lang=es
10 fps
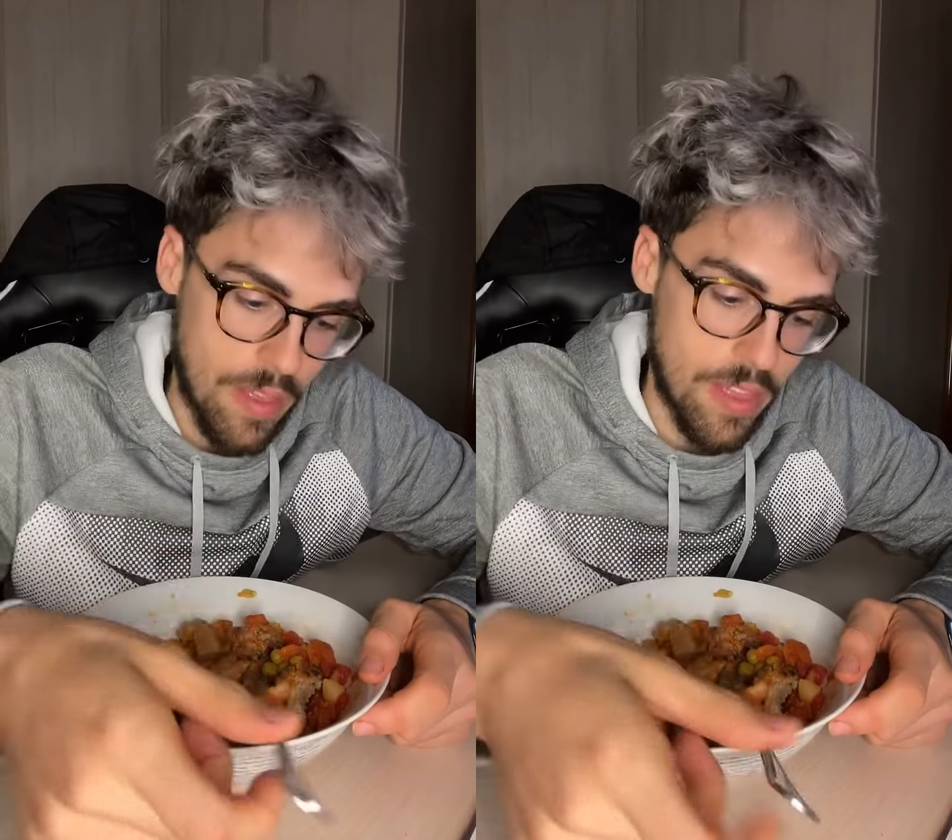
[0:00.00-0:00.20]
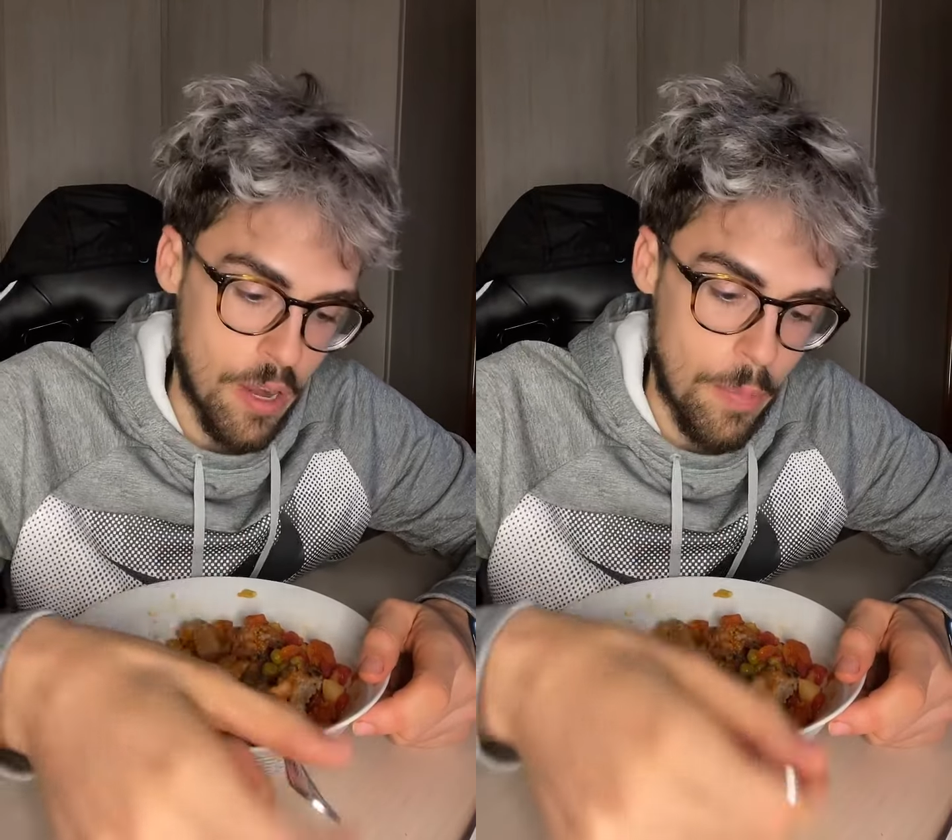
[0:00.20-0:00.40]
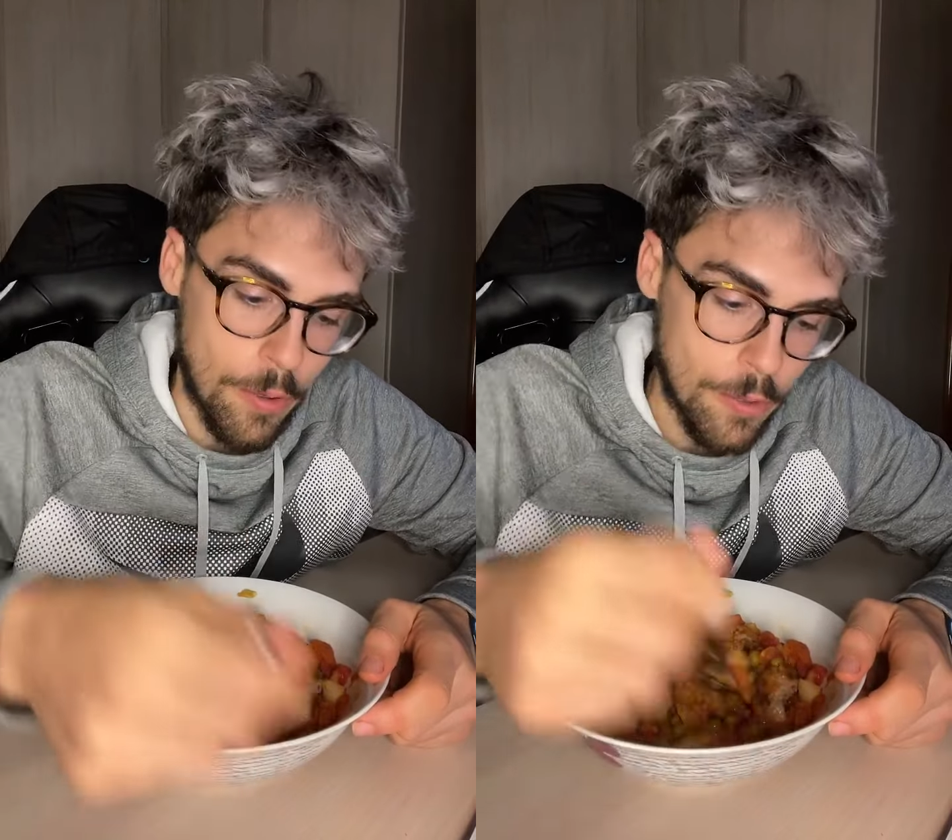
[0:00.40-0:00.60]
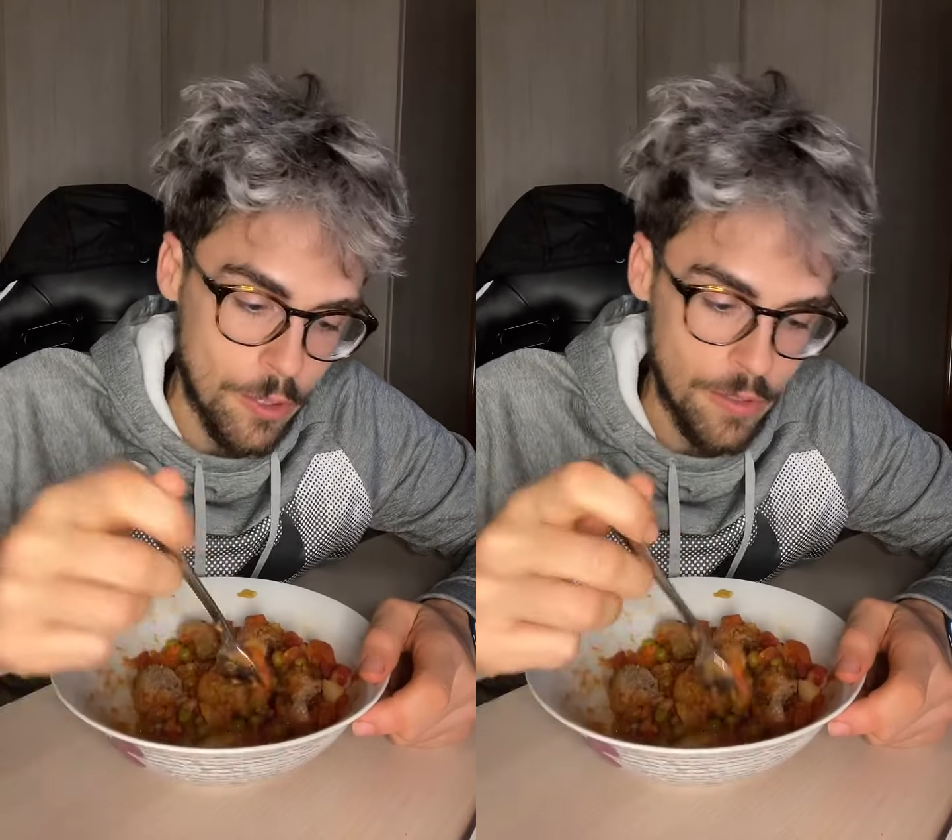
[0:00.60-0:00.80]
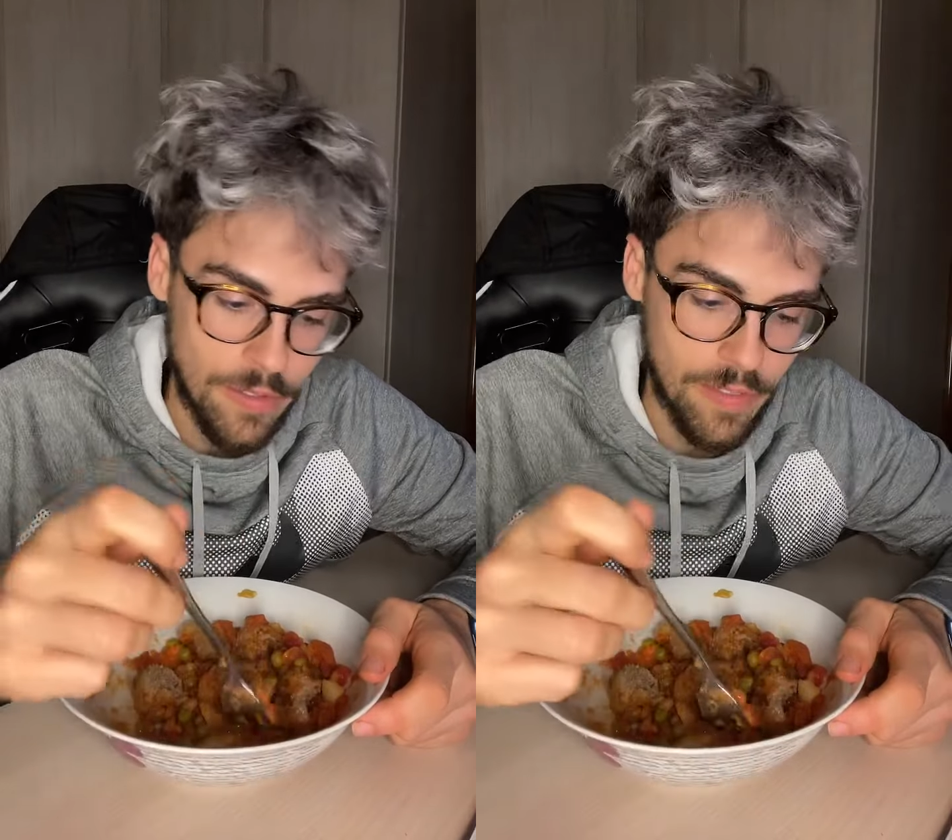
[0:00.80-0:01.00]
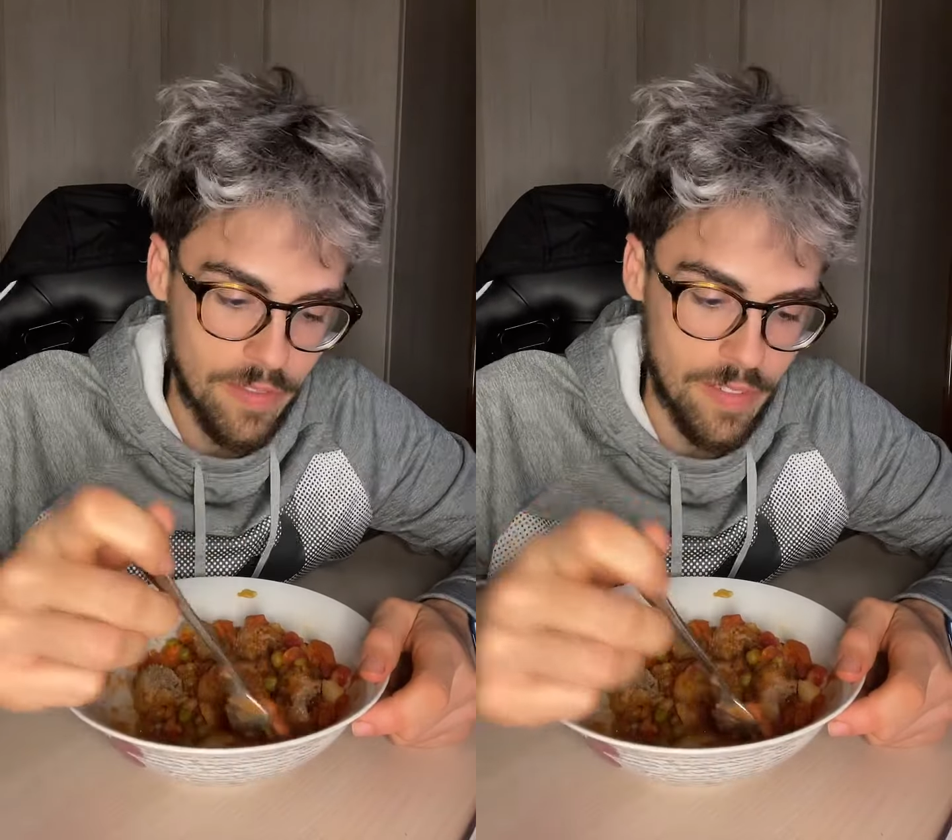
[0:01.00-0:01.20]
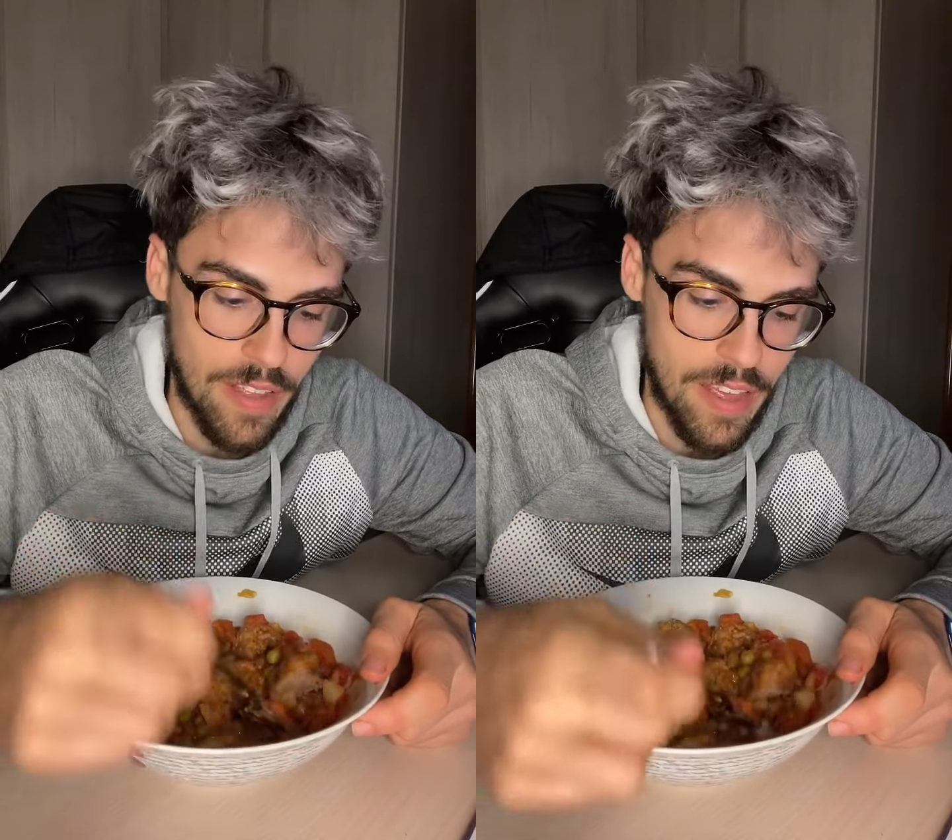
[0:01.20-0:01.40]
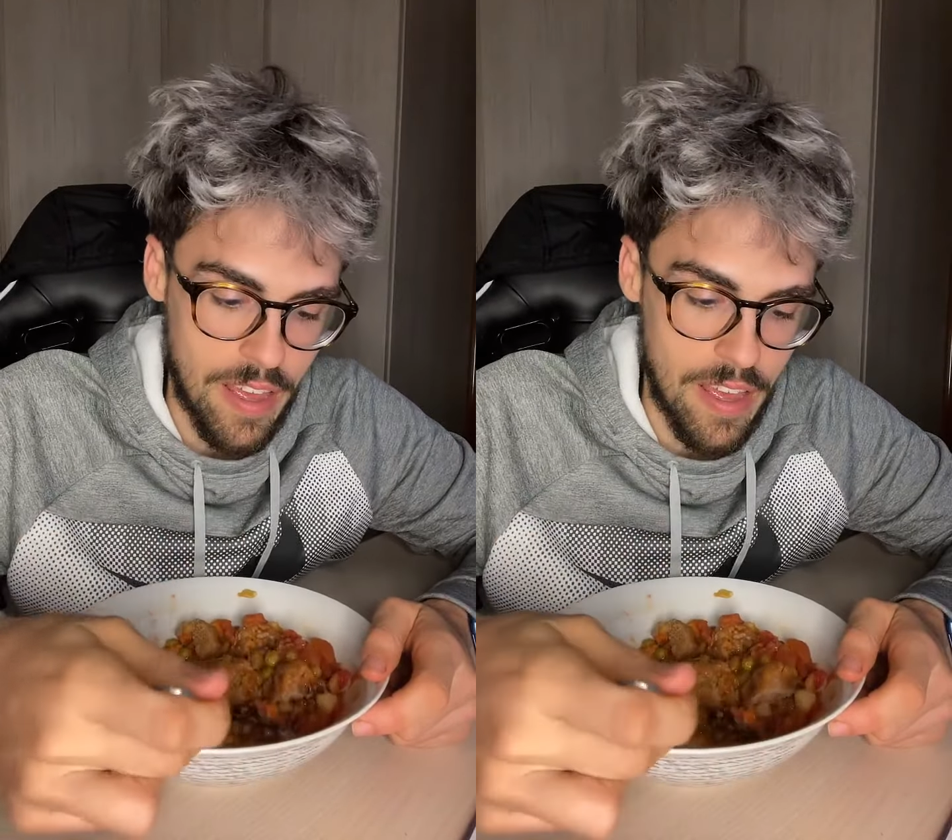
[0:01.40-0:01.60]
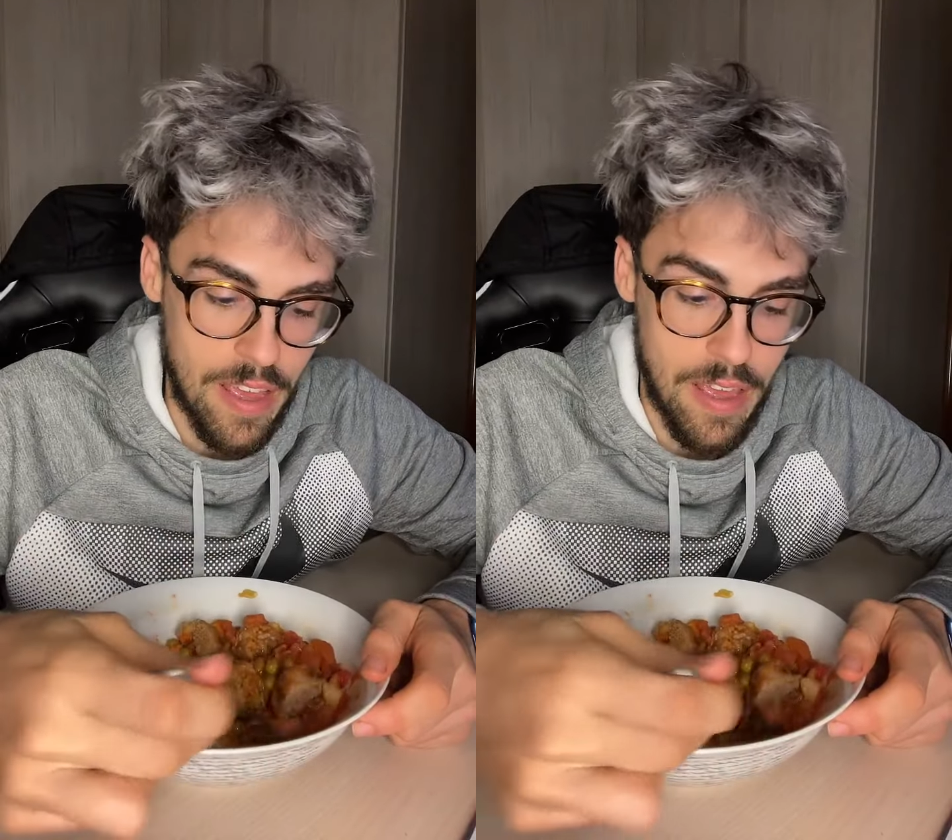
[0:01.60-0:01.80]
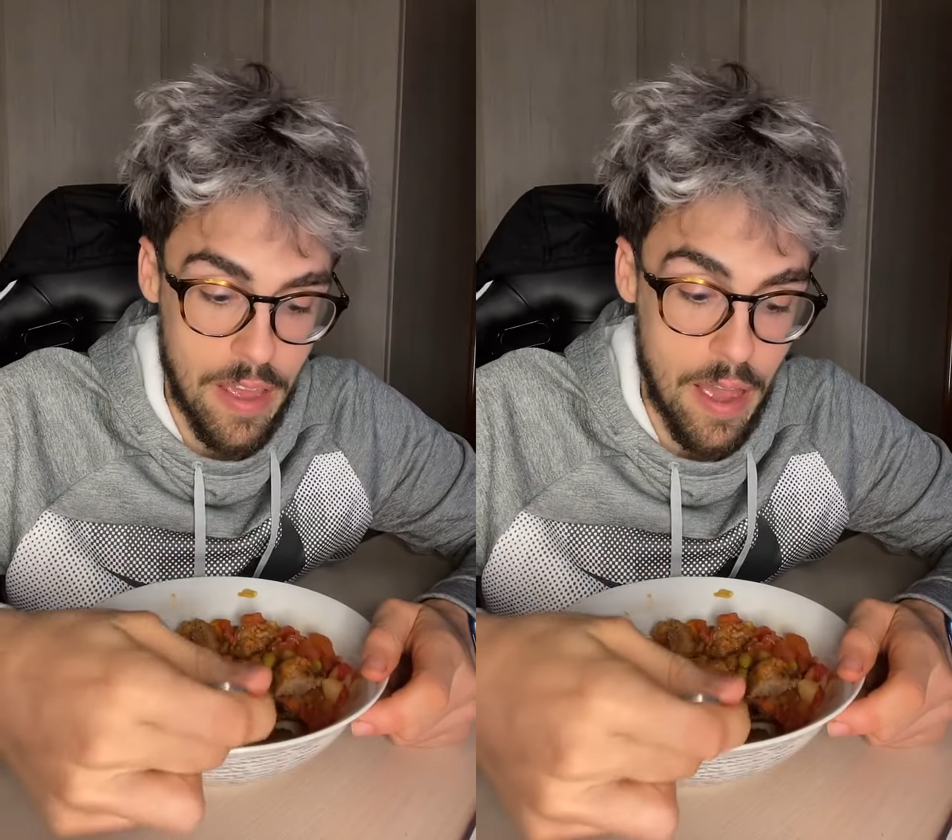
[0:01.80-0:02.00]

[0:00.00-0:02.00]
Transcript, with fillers: ceno pronto y